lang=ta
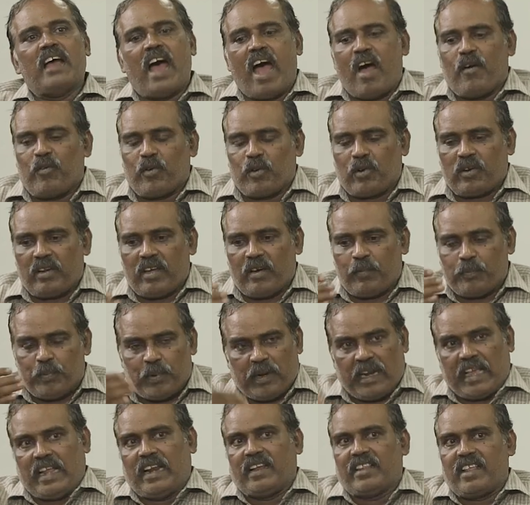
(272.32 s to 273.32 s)
அவர்
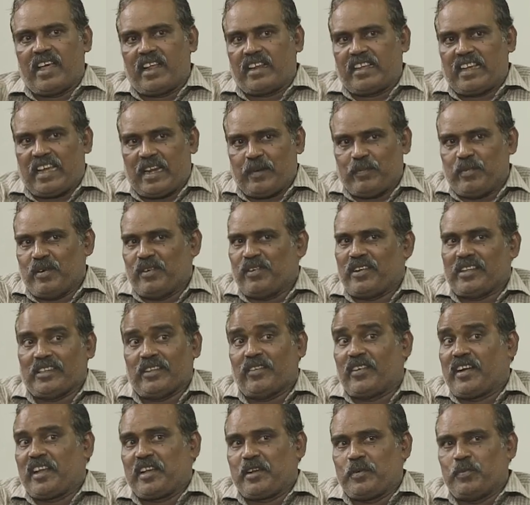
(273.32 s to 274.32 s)
பிணையில் தான் இருக்கார் இப்போ அவர்
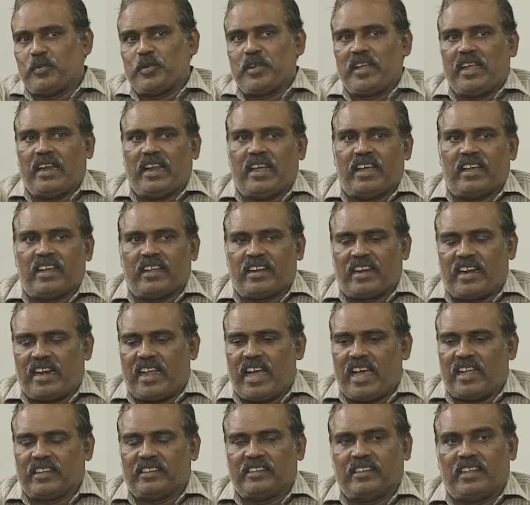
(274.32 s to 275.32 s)
அந்த வழக்கு முடியலை அதனால்
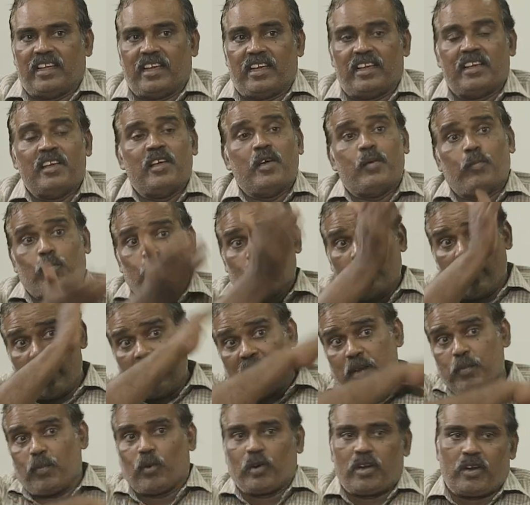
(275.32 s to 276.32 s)
அந்த
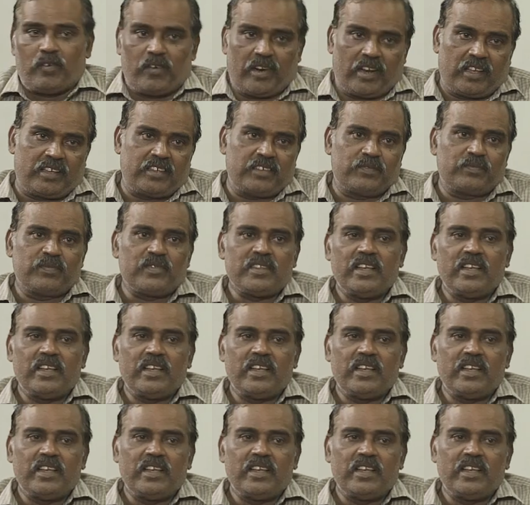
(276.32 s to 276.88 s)
முன்னாடி போட்ட வழக்கு